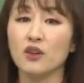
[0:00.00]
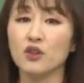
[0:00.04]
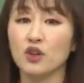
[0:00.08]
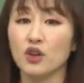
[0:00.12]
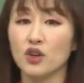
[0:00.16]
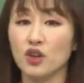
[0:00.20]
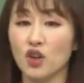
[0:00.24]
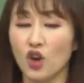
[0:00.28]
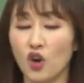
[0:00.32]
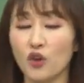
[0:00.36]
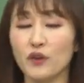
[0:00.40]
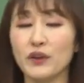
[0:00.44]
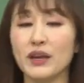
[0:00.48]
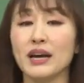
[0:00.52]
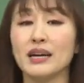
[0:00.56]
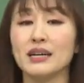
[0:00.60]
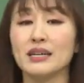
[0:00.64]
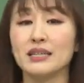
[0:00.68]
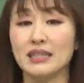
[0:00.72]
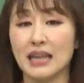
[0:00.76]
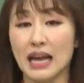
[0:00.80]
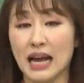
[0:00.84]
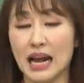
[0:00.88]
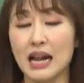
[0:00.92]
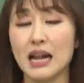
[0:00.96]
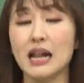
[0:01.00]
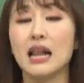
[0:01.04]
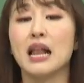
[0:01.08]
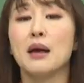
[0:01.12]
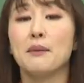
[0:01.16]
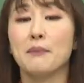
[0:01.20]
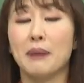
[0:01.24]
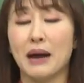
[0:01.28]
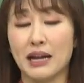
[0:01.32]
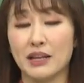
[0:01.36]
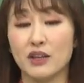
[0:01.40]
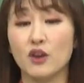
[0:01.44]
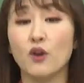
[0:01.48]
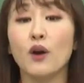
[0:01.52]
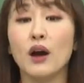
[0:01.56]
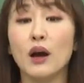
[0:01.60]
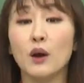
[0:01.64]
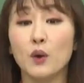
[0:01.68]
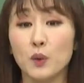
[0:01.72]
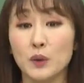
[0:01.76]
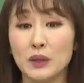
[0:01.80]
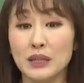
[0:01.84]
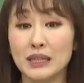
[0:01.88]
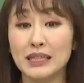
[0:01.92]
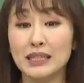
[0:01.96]
어떤 경향을 잘
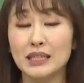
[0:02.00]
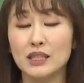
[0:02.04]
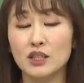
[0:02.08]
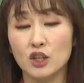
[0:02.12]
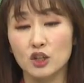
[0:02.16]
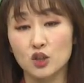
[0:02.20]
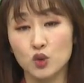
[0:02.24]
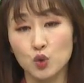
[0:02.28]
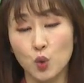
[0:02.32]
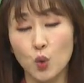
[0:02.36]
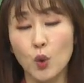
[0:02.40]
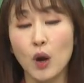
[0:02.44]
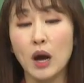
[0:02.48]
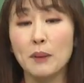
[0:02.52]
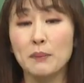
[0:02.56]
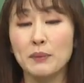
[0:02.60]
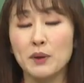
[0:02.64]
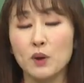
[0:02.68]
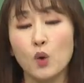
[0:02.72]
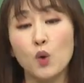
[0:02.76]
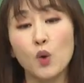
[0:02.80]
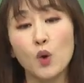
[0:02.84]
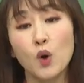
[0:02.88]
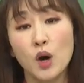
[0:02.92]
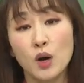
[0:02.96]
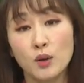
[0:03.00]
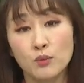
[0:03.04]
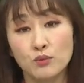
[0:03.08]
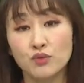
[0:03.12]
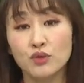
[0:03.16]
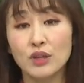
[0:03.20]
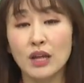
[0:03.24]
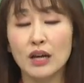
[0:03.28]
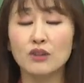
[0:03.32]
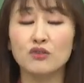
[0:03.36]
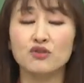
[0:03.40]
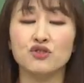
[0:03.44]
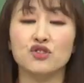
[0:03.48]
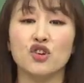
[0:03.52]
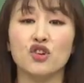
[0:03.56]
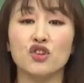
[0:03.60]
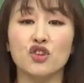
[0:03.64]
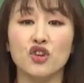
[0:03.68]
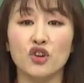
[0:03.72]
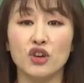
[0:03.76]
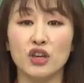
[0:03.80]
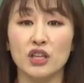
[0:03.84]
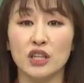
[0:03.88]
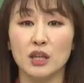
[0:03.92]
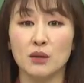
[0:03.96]
반영하고 있는 그런 조합이고 문항
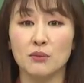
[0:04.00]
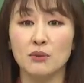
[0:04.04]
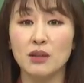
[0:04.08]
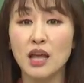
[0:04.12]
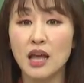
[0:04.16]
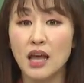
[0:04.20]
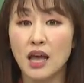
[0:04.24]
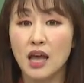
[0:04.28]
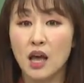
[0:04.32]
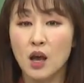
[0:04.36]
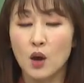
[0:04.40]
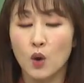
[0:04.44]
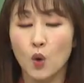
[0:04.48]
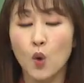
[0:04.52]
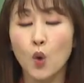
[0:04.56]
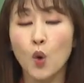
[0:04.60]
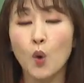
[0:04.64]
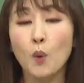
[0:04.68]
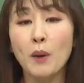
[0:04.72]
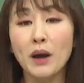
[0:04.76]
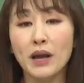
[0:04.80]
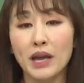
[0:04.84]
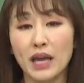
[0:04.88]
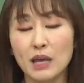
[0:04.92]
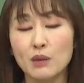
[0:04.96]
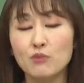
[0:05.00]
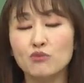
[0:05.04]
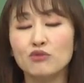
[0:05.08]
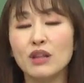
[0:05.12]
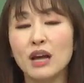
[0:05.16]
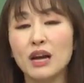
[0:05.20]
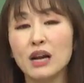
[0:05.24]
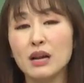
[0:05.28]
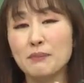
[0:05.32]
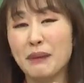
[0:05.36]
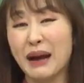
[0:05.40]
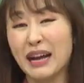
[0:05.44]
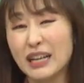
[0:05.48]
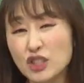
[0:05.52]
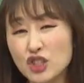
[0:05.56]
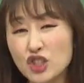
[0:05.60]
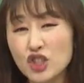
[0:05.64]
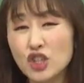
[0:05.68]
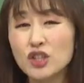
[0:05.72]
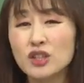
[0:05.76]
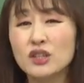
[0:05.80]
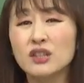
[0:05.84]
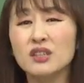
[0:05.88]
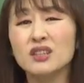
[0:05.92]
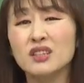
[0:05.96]
구성이었기 때문에 꼼꼼하게 이 문항을
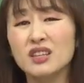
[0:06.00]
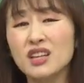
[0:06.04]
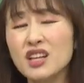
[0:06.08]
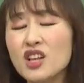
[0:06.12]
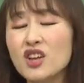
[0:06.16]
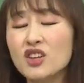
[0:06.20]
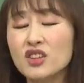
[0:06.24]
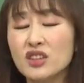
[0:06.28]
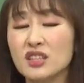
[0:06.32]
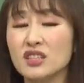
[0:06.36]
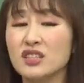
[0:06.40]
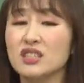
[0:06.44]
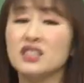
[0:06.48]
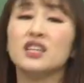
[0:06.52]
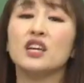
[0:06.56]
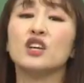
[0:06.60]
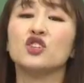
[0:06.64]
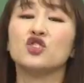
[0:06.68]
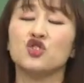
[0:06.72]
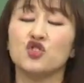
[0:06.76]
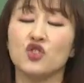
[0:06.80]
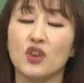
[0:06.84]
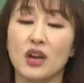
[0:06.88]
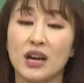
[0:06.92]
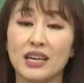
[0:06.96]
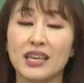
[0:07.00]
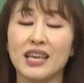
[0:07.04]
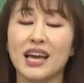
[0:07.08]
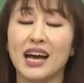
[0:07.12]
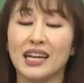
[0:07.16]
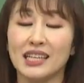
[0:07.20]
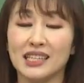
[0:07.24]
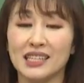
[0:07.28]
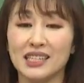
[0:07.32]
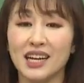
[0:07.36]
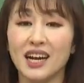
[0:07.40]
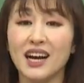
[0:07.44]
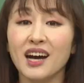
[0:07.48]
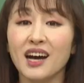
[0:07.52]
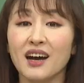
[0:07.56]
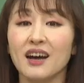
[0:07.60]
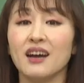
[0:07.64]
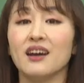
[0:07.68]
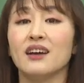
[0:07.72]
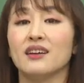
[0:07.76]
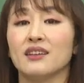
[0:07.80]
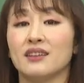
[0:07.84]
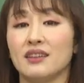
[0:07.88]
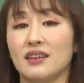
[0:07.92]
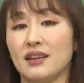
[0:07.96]
맞췄든 틀렸든 그게 중요한 게 아니라
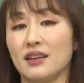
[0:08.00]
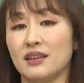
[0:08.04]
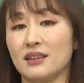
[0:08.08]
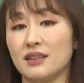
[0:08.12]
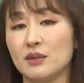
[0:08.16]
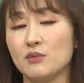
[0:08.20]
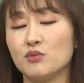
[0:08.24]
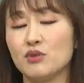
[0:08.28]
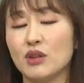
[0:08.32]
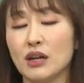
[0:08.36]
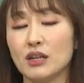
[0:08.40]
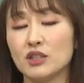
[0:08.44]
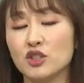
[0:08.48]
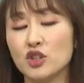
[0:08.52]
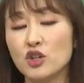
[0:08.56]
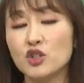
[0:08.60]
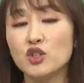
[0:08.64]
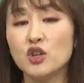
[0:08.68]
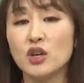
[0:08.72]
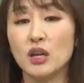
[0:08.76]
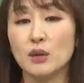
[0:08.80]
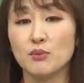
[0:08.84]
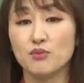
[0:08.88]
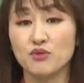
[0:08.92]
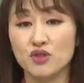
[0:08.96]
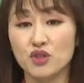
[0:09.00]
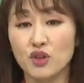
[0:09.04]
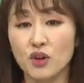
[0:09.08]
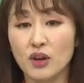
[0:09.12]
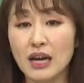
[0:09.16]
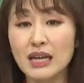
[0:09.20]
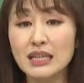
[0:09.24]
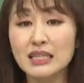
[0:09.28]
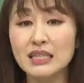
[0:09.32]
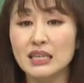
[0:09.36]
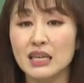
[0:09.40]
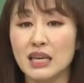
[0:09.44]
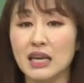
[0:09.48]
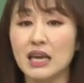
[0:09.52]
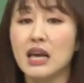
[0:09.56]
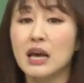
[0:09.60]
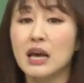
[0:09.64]
네, 이 문항을 철저하게 분석하시기